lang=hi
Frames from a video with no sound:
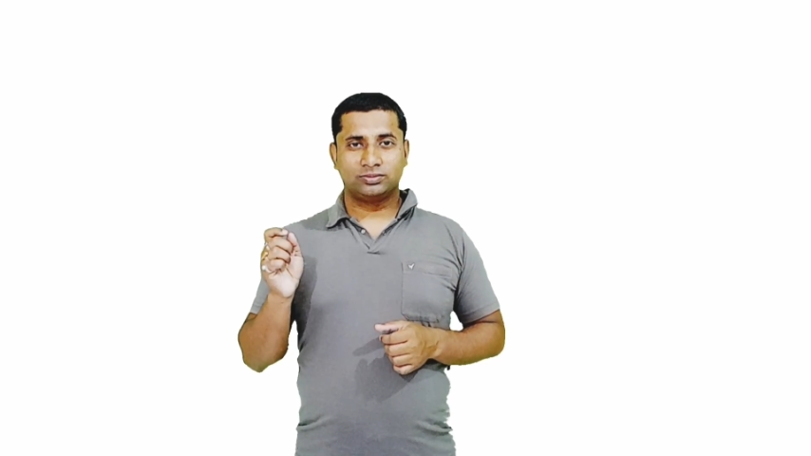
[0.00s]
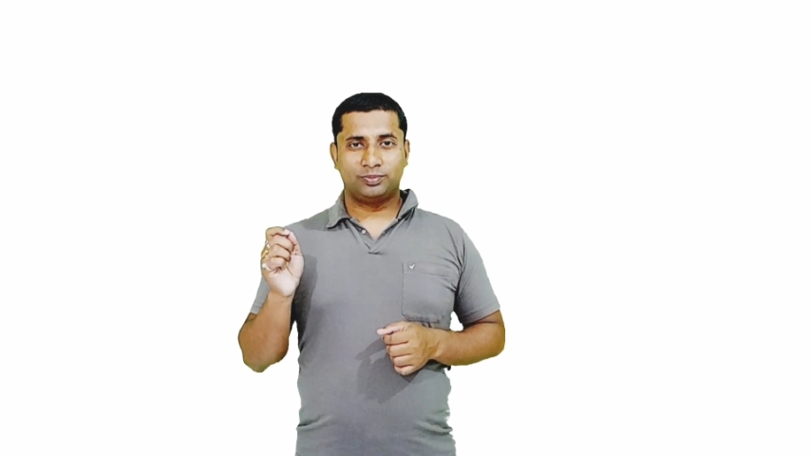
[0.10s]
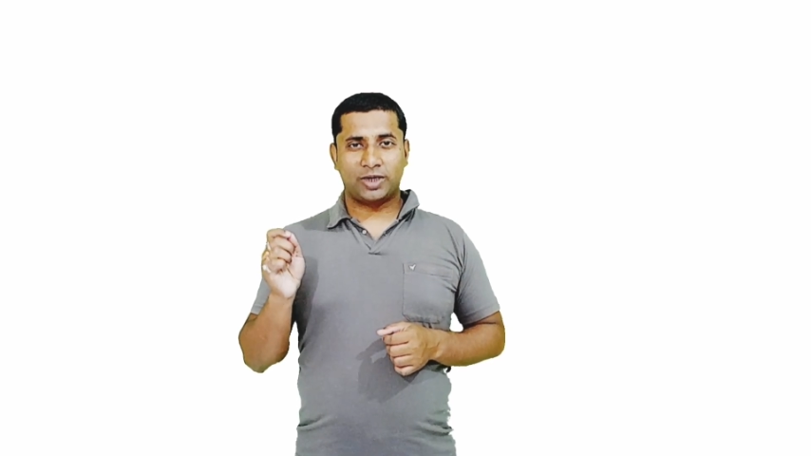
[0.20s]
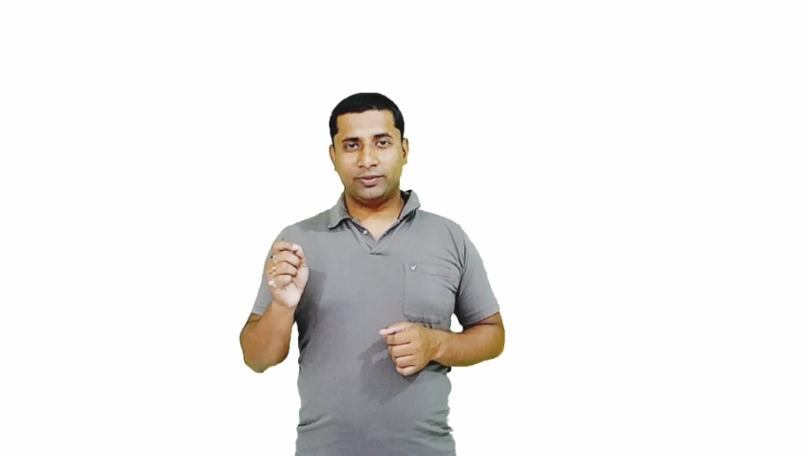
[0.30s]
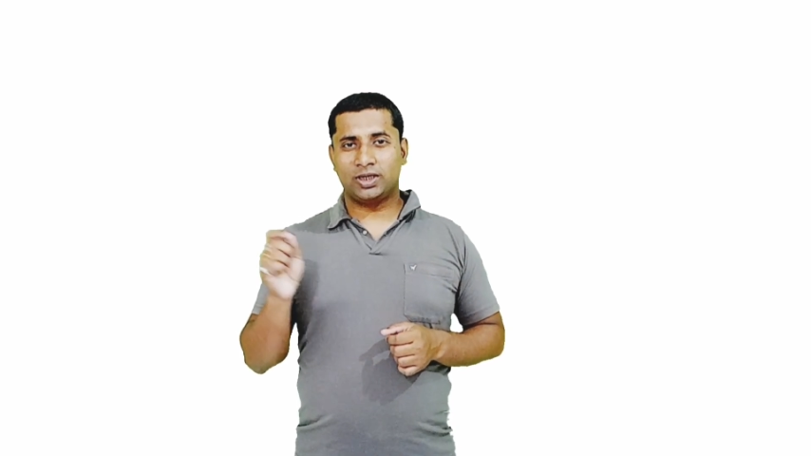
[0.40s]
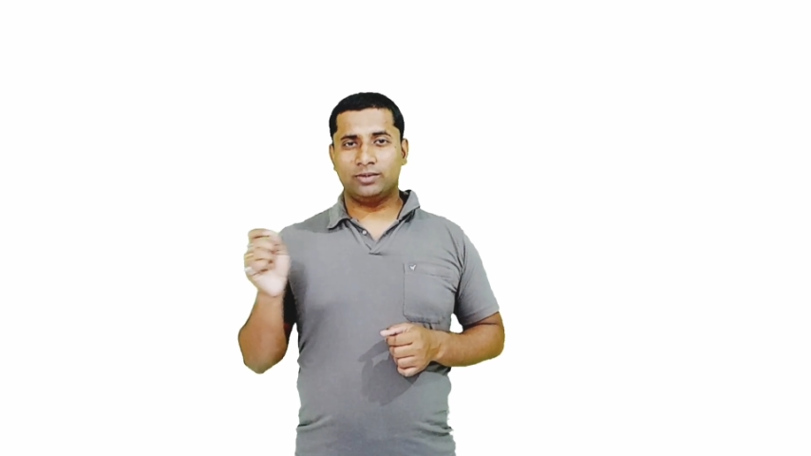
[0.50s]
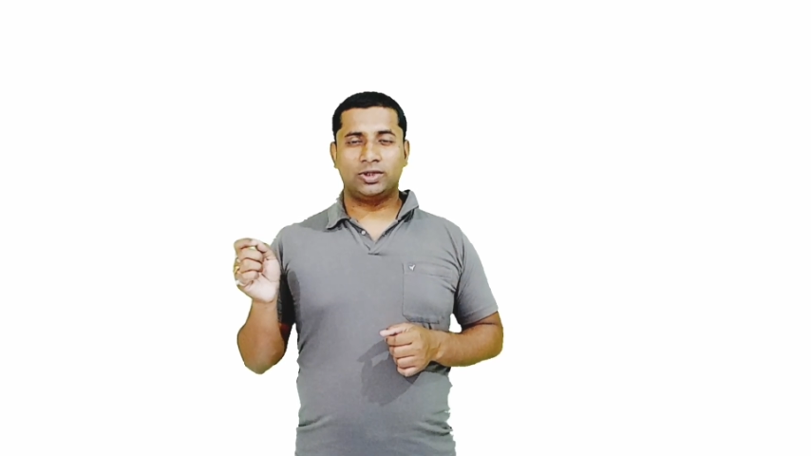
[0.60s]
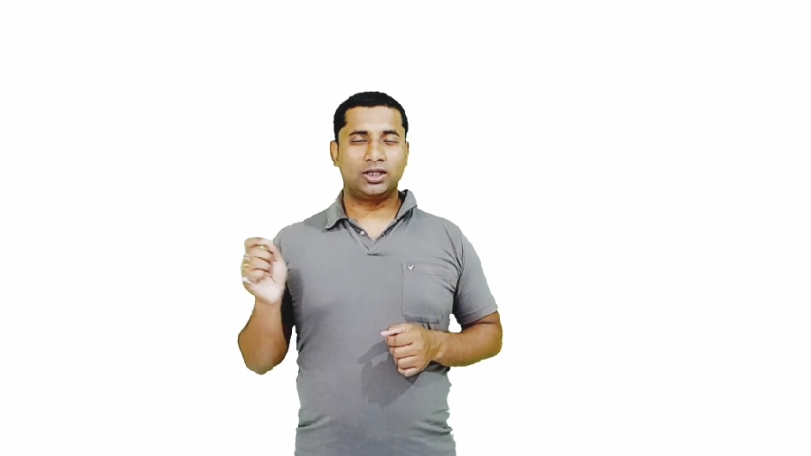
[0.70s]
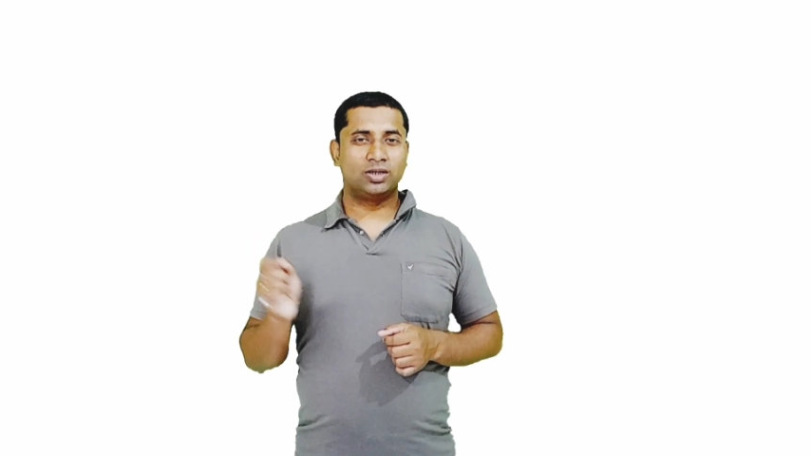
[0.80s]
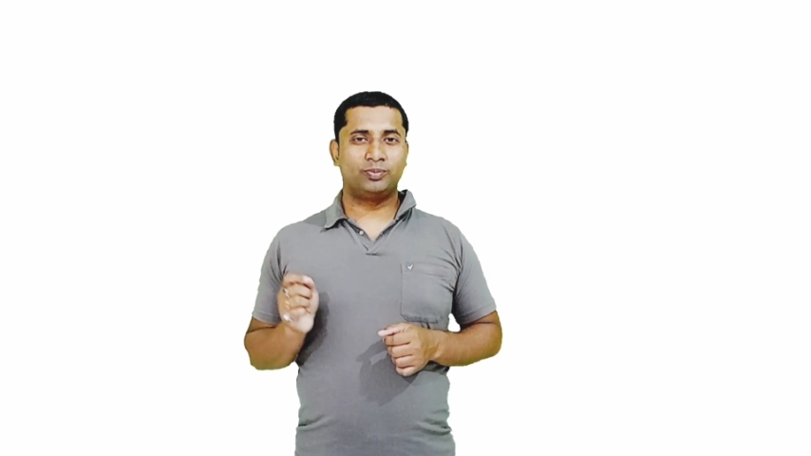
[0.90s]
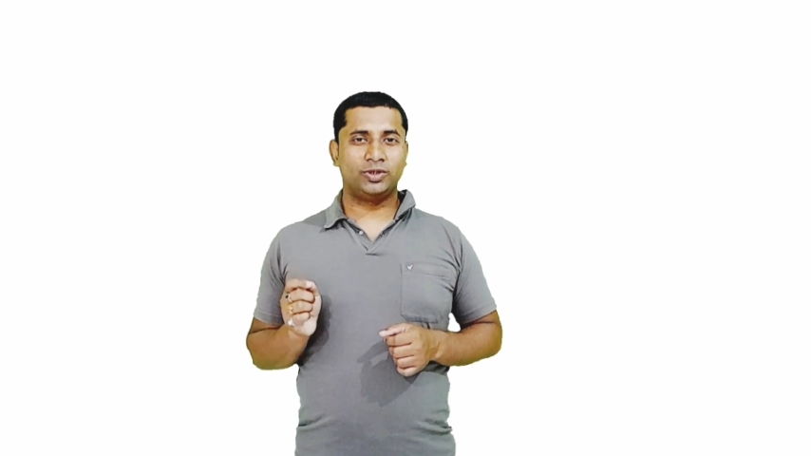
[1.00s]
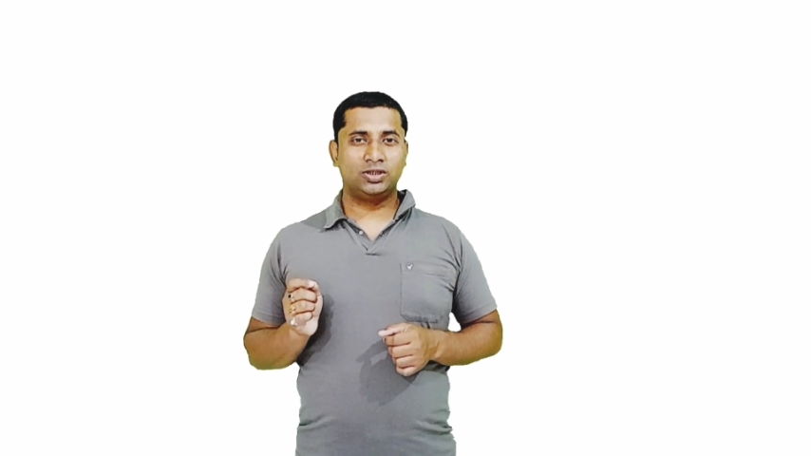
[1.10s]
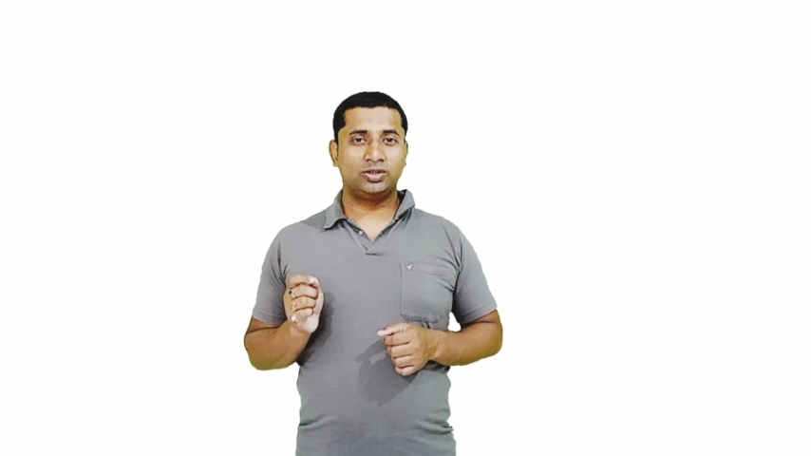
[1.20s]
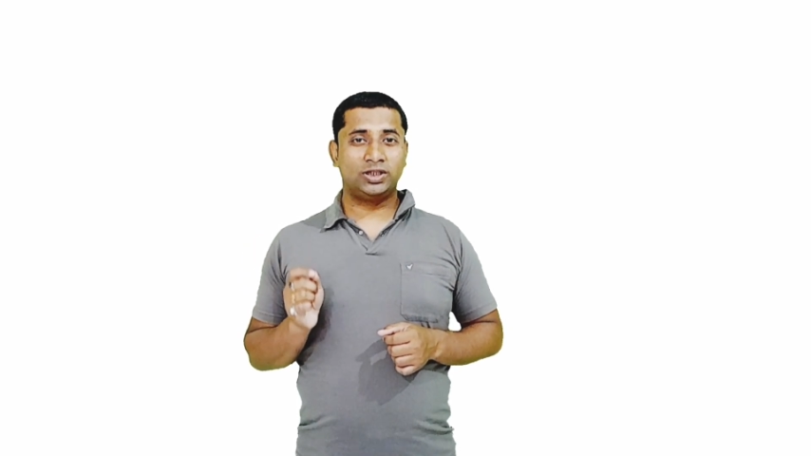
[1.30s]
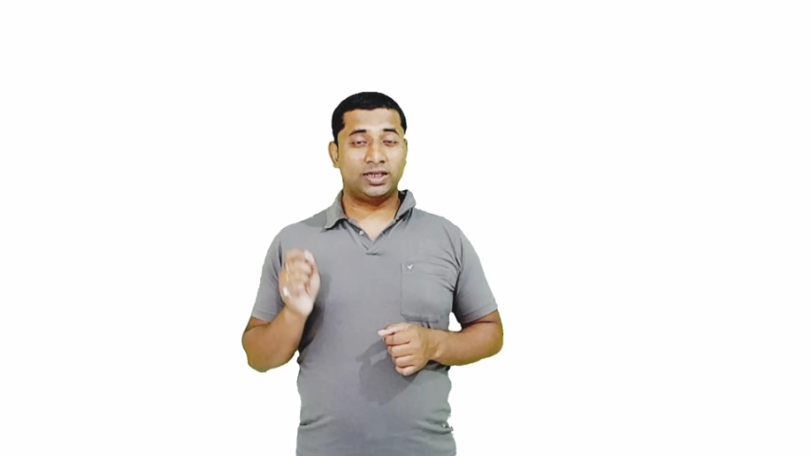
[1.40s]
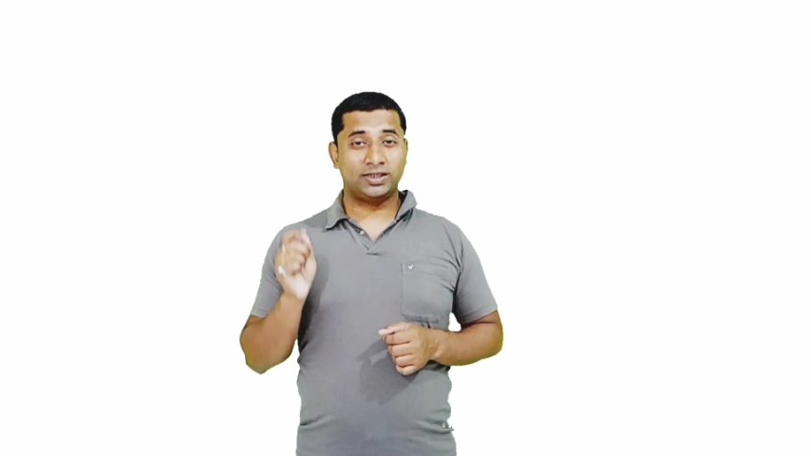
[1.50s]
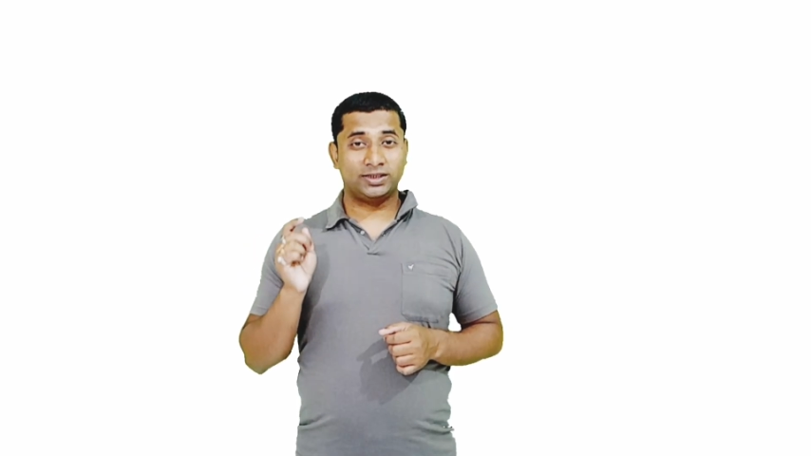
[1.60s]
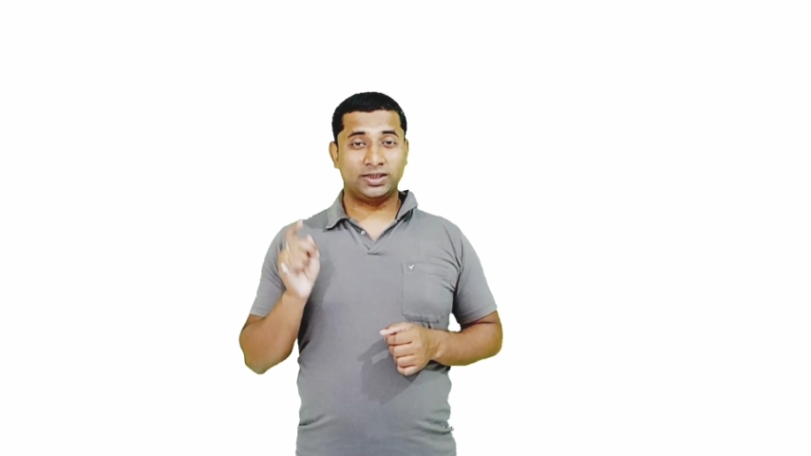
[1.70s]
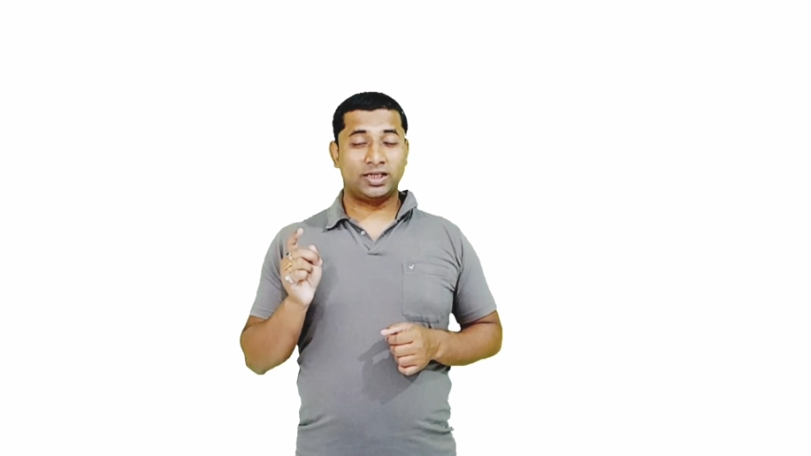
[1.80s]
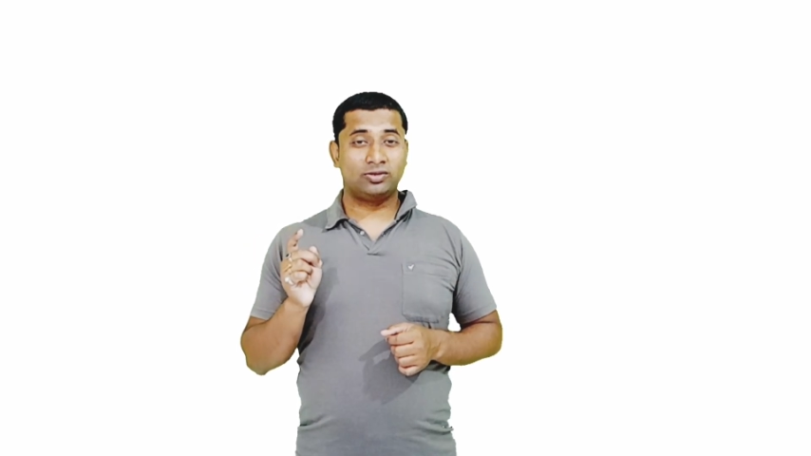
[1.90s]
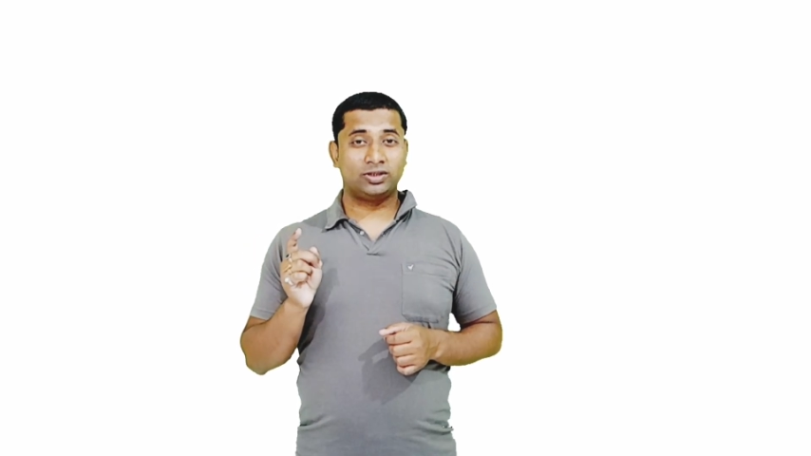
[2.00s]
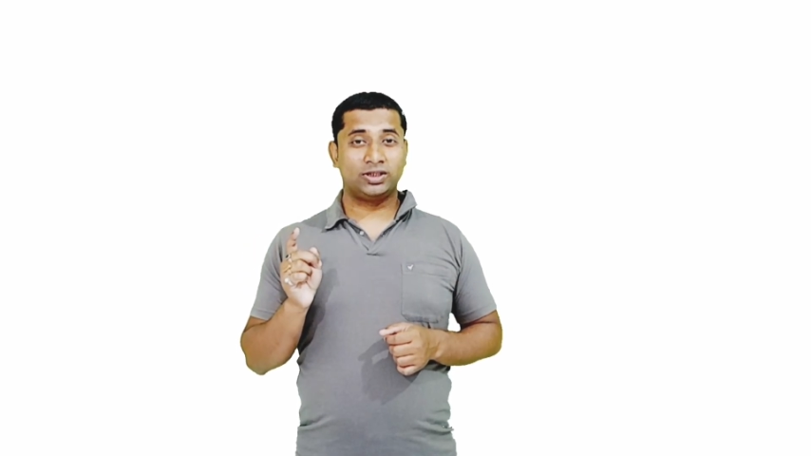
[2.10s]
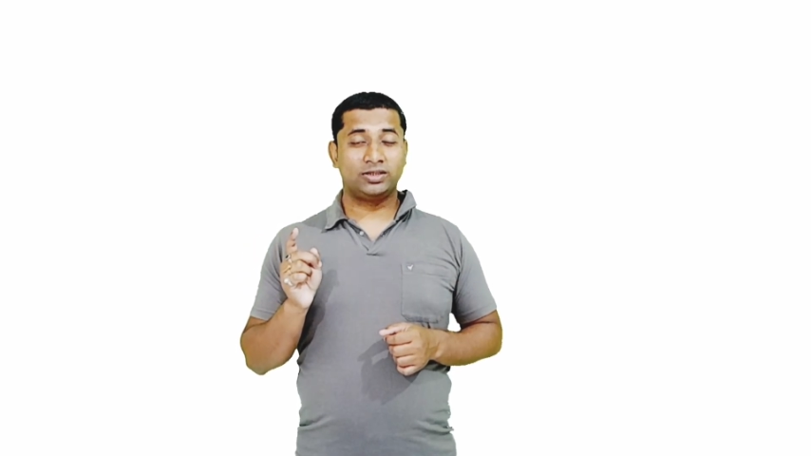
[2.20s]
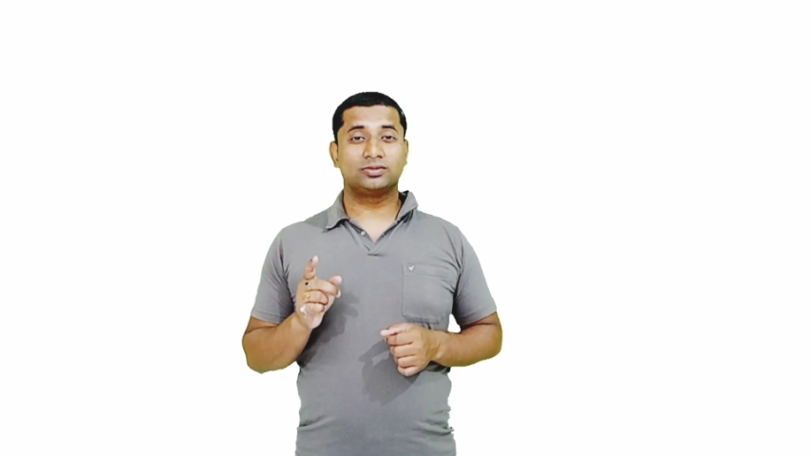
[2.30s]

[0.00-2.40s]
प्राइवेट लिमिटेड कंपनी जो ये रजिस्टर होती है